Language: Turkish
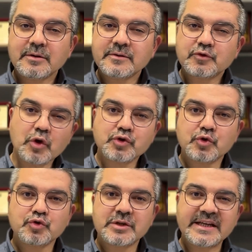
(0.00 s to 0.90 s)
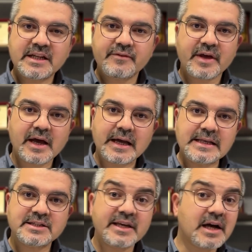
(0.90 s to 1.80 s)
söz konusu ili veya
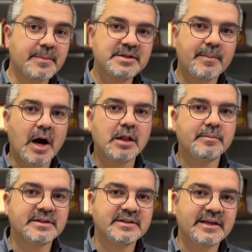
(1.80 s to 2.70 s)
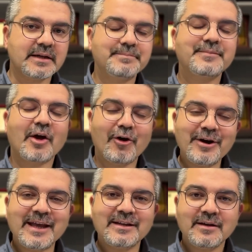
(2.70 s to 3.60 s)
ilçeyi kapsama almadı diyelim.
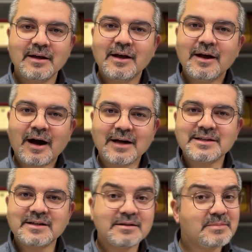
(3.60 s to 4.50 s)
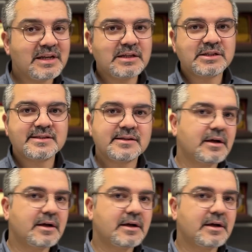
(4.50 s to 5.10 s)
Örneğin Adana'nın bir ilçesini